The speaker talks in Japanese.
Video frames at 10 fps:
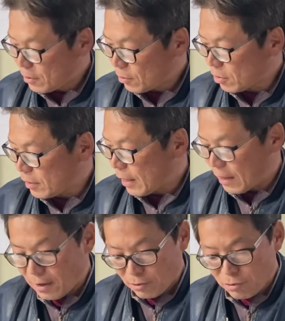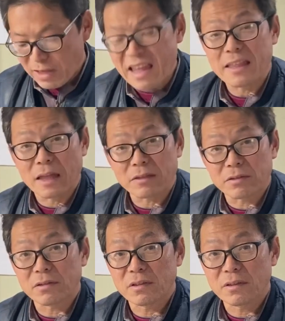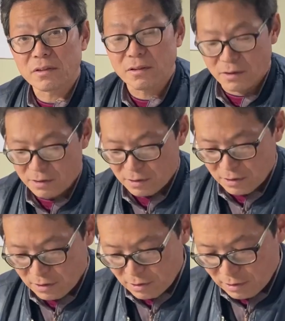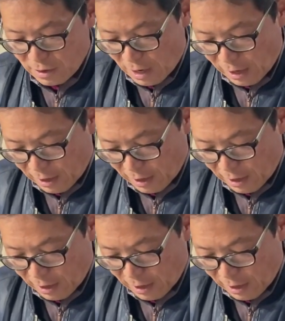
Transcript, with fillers: そして臭いんですおおはいで